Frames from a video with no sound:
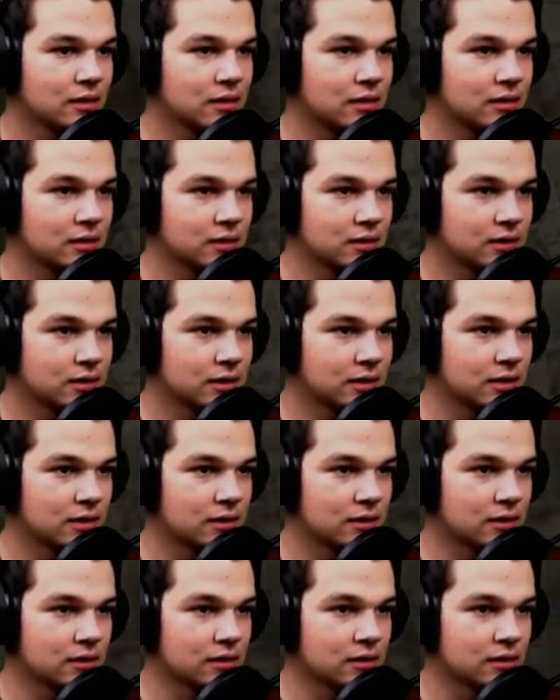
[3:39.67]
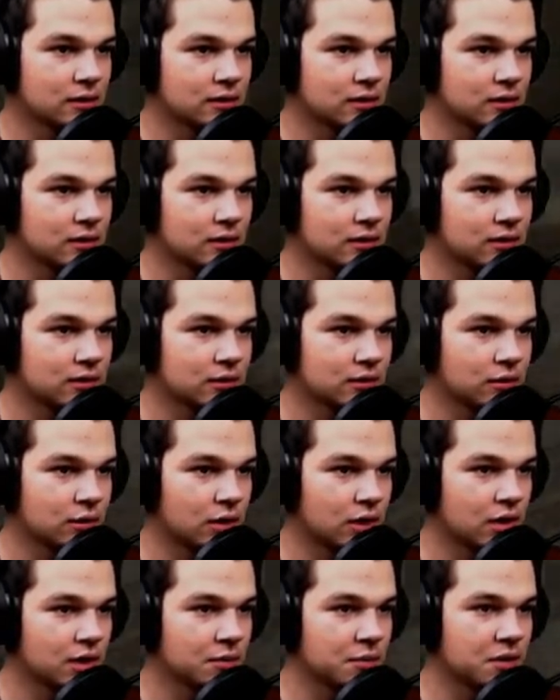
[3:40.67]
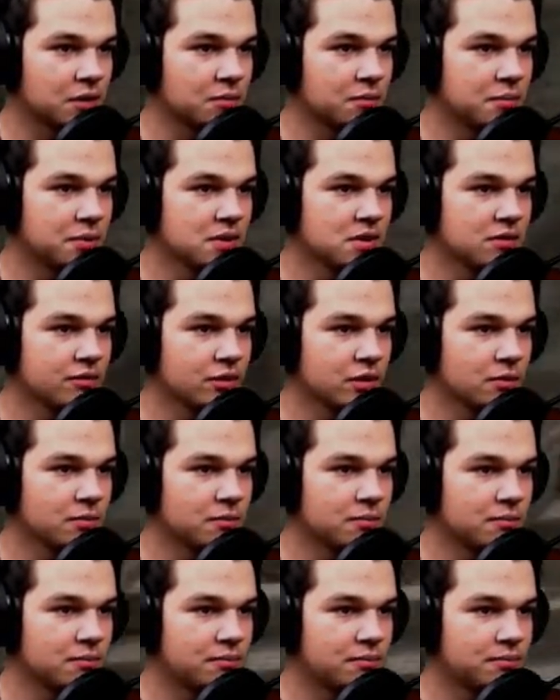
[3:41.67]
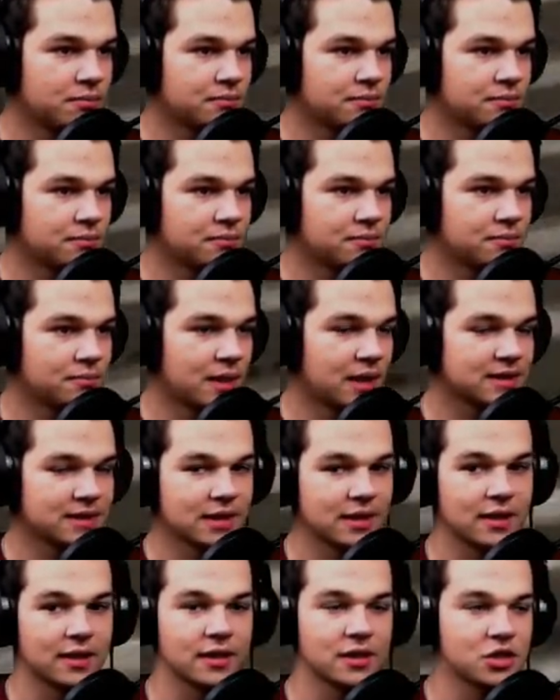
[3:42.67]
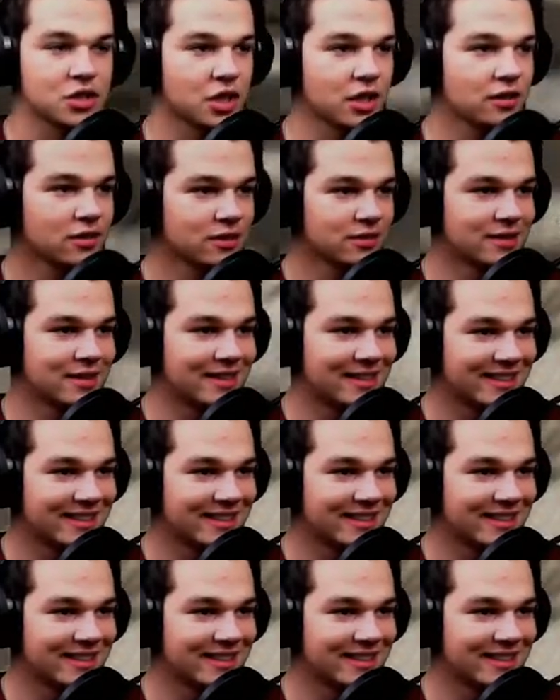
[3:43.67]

Und dann... Boah, ich habe mich ein bisschen von dem Blatt hier gerade erschreckt.